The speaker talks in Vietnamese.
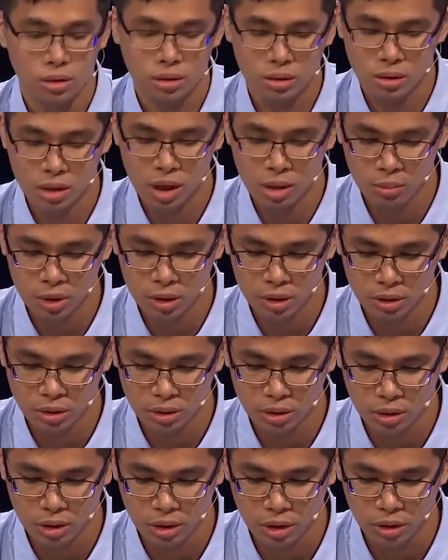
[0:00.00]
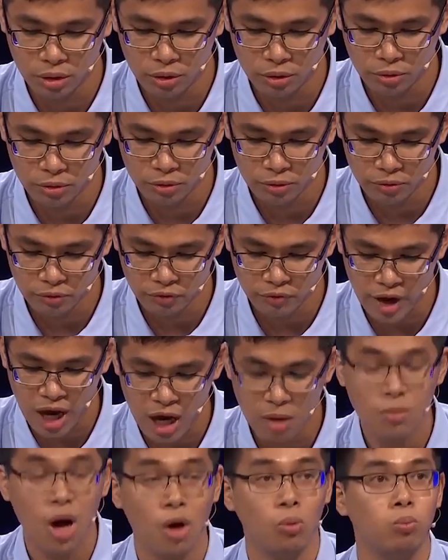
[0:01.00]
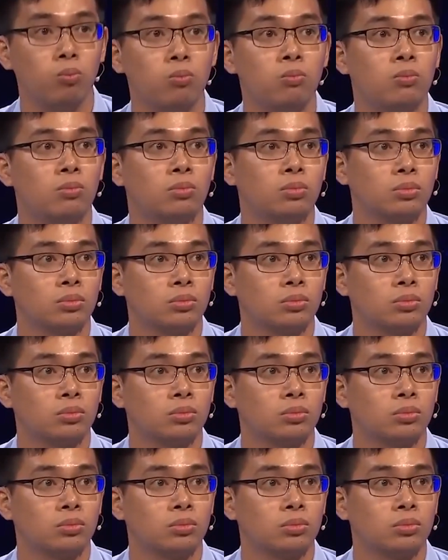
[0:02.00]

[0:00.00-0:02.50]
Từ thứ năm là từ phá bóng.